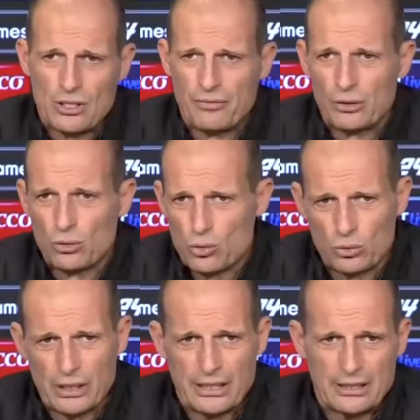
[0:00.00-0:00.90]
ha vinto
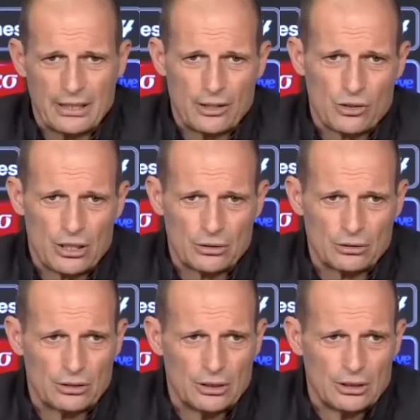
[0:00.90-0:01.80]
scudetti, ha
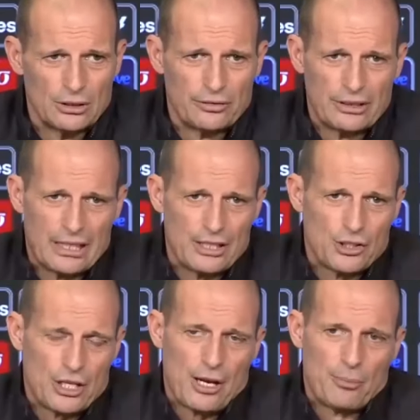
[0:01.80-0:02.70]
giocato finale di
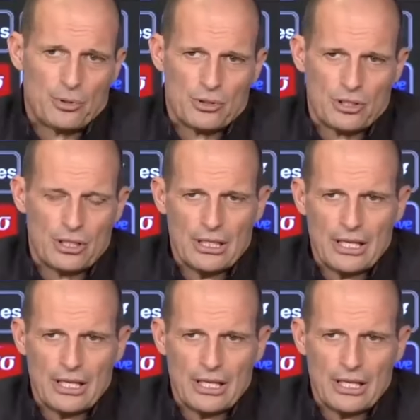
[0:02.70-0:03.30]
Champions